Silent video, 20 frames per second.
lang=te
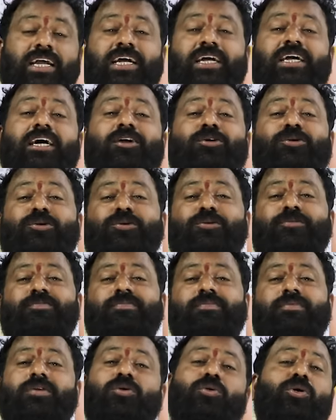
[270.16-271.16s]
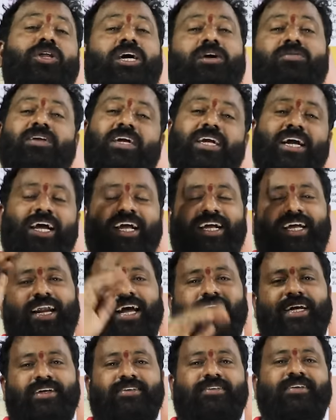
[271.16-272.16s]
లిక్కర్కు గోదాములు
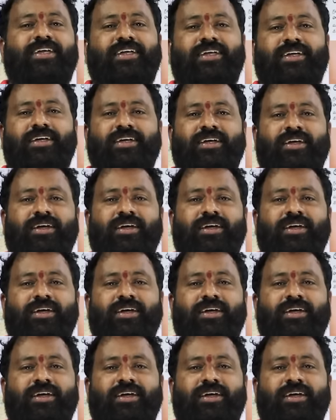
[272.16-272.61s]
కిరాకిస్తుంది